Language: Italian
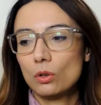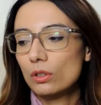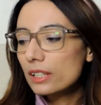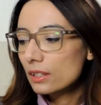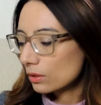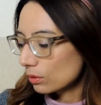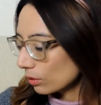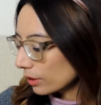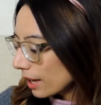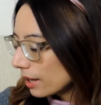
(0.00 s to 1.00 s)
la
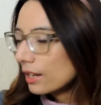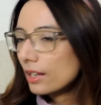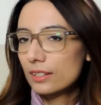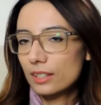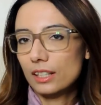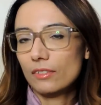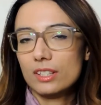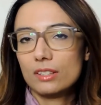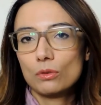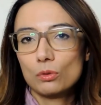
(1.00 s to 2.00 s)
collezione se ne
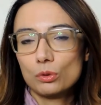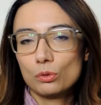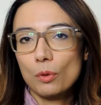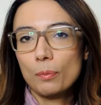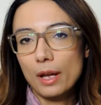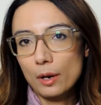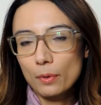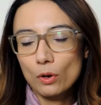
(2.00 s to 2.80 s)
avessi voluti uno per,